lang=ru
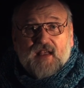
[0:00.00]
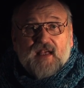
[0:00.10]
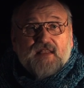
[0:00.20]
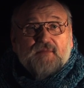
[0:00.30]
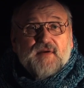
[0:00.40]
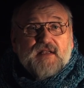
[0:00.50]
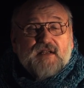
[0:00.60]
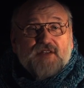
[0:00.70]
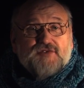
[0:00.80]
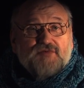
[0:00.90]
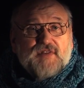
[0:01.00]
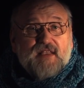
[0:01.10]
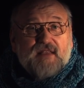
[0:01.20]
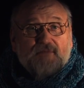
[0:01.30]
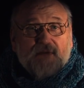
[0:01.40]
И это были
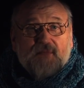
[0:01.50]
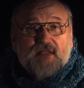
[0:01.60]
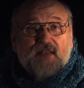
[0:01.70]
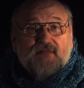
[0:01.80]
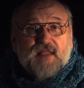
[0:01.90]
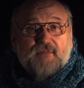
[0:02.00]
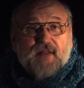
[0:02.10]
грызуны, примитивные